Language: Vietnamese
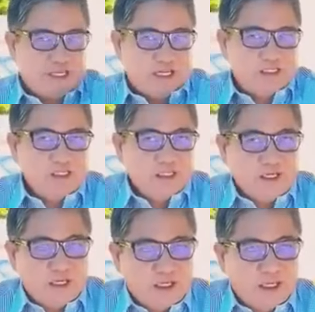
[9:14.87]
chị xuất
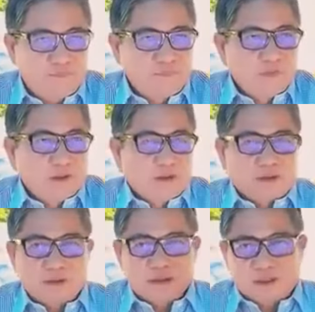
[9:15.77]
hiện á
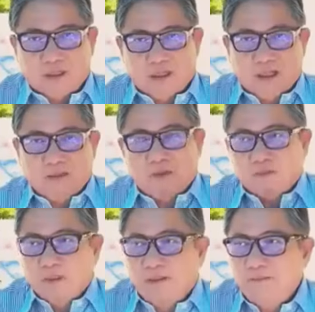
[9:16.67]
rồi có
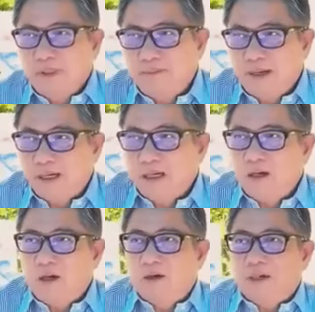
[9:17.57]
một nhóm mấy bác
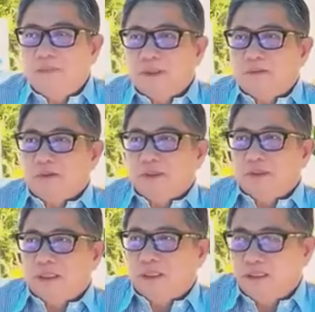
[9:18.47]
ho á mình không có nói
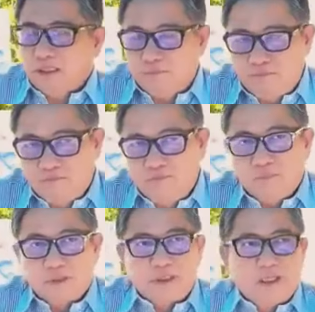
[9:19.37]
tên á
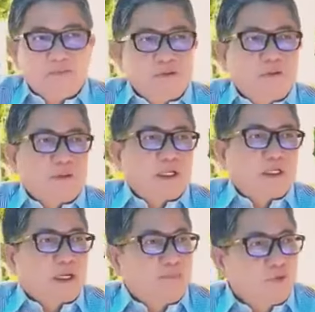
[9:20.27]
tìm sư phụ
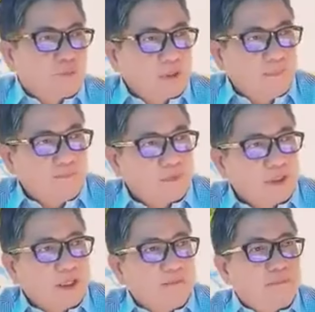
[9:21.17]
gần 50 năm
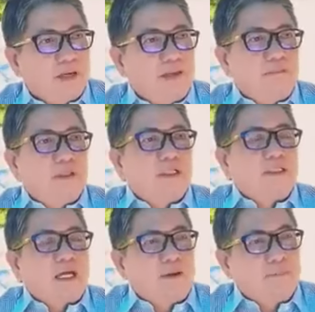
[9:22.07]
từ năm
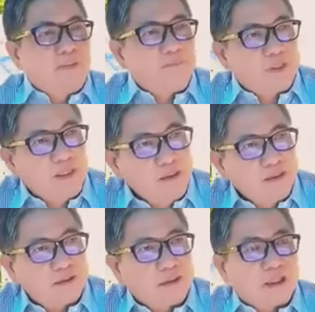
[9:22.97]
78 79
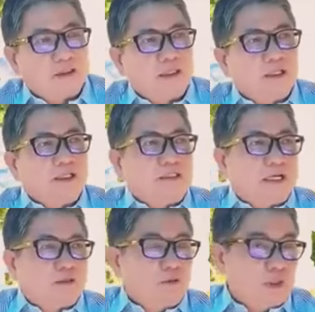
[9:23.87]
từ ở
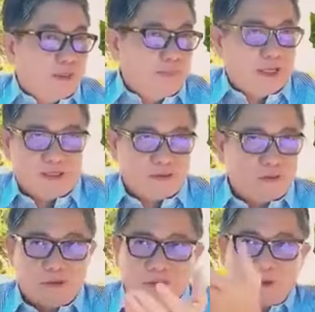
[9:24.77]
trại tù Nam Hà sư
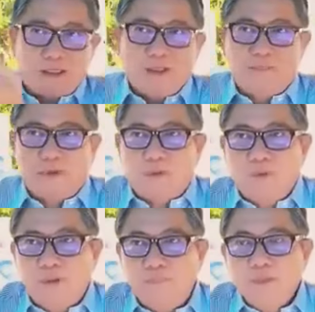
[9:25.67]
phụ có nói mấy clip
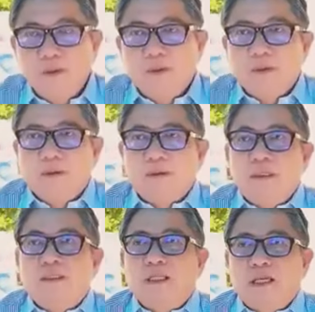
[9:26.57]
cũ á,
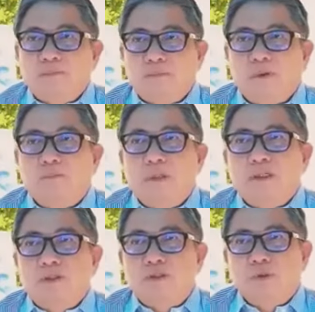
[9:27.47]
đi tìm một
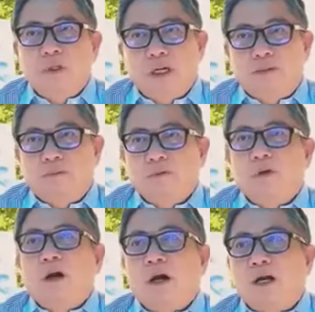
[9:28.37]
minh chúa
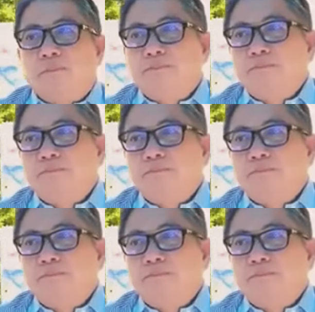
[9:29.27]
của họ